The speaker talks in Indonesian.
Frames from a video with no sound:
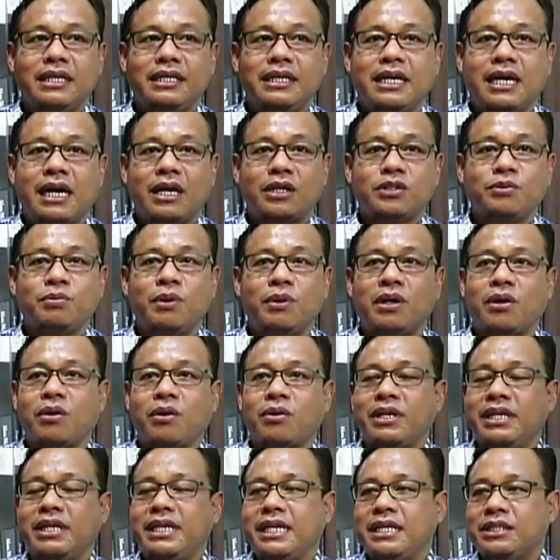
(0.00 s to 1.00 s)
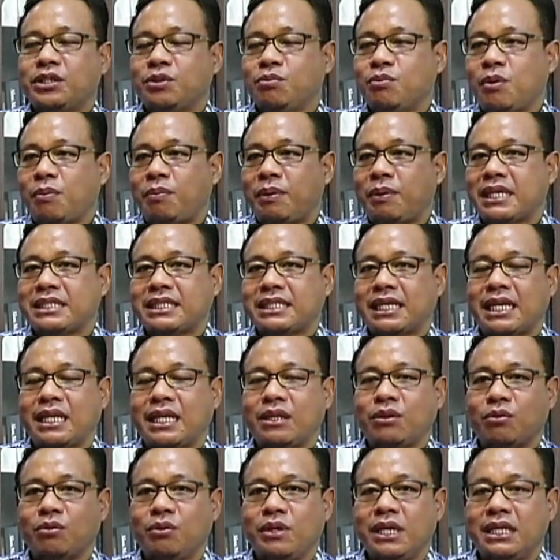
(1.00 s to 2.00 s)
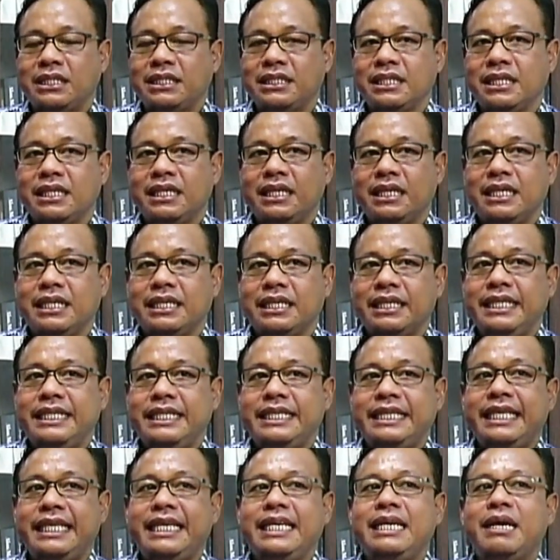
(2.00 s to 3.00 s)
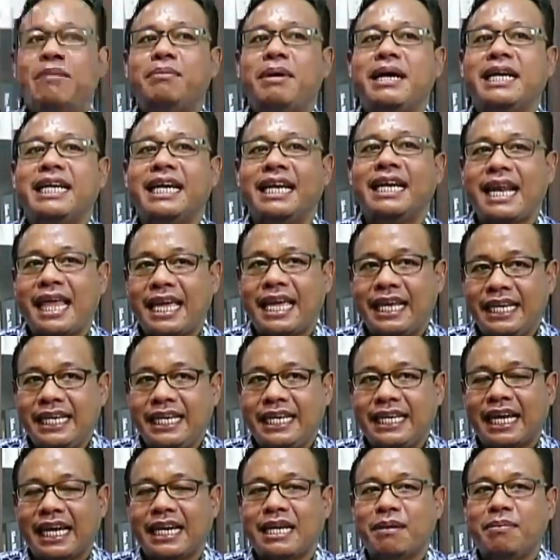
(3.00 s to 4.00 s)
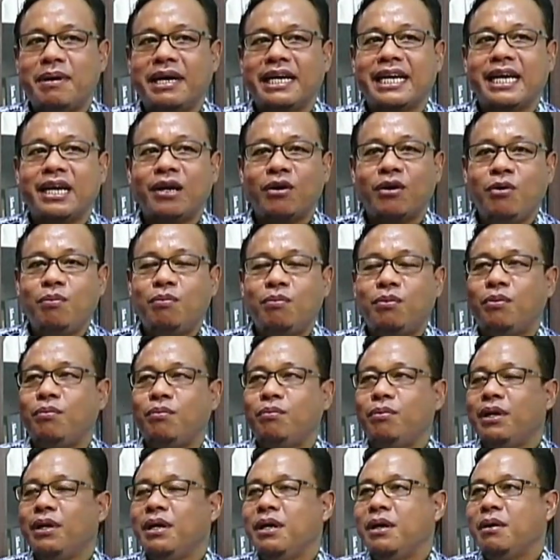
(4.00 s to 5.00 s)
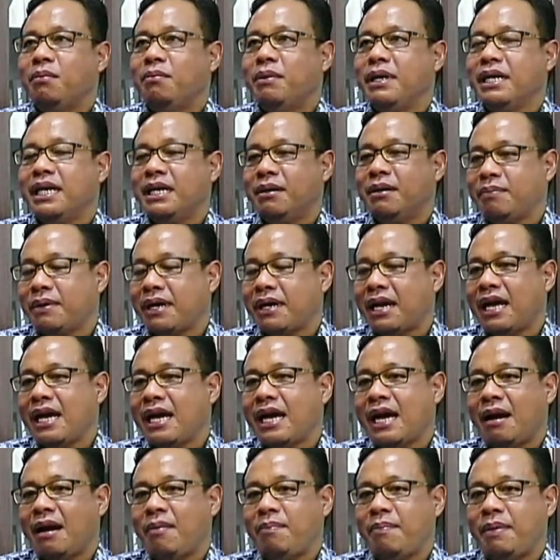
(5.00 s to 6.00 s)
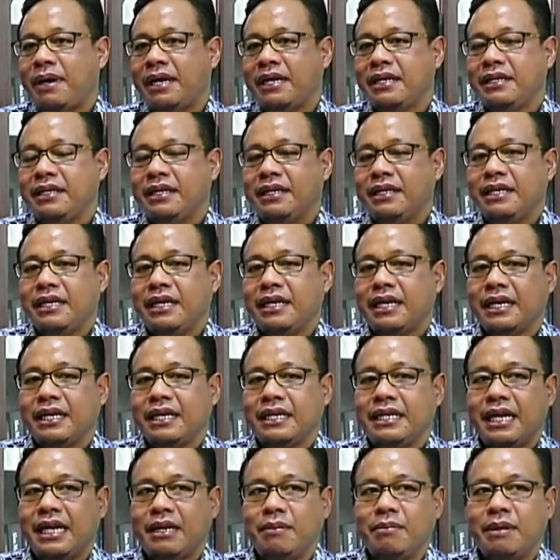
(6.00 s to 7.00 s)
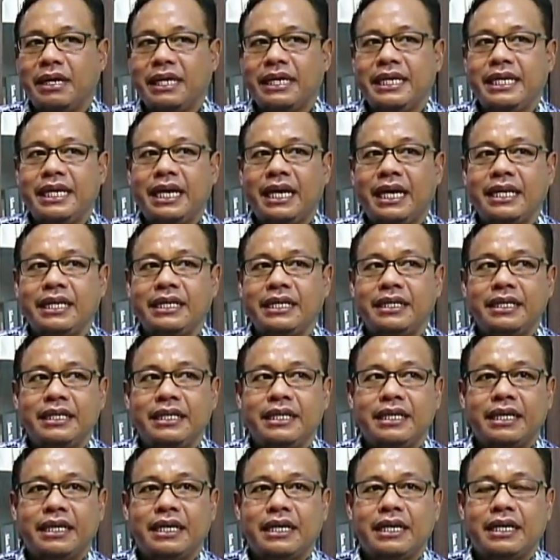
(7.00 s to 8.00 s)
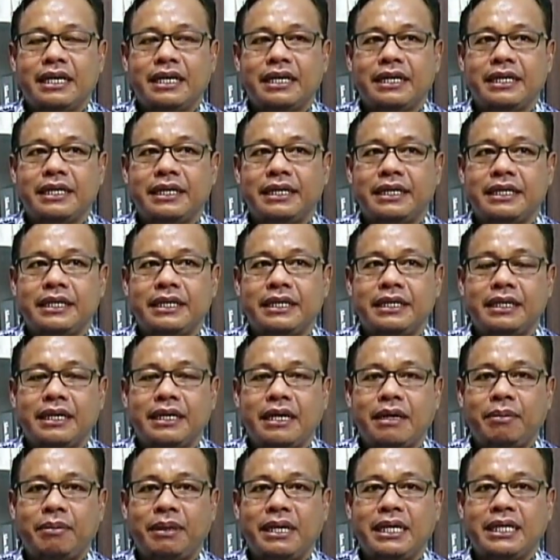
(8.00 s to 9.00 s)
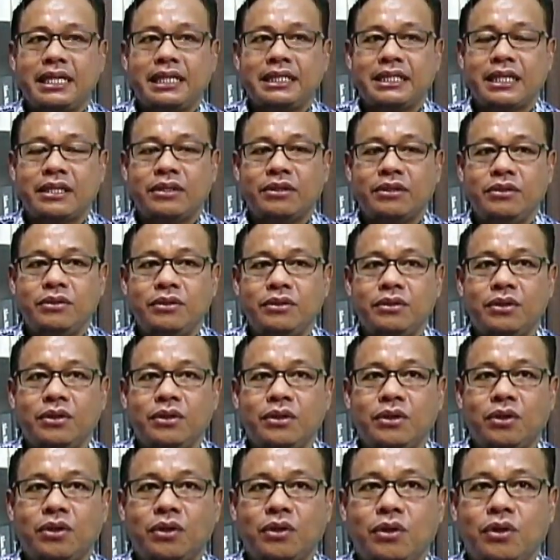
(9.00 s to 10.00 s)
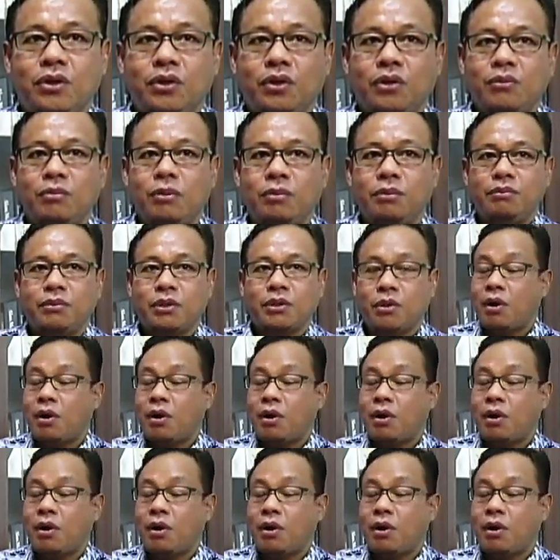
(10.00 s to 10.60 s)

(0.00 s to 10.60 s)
yang harus mengkoordinir semua pelaksanaan tugas di tiga bagian lain ini ada bagian umum, bagian perlengkapan eh, dan bagian uh, eh, apalagi satu umum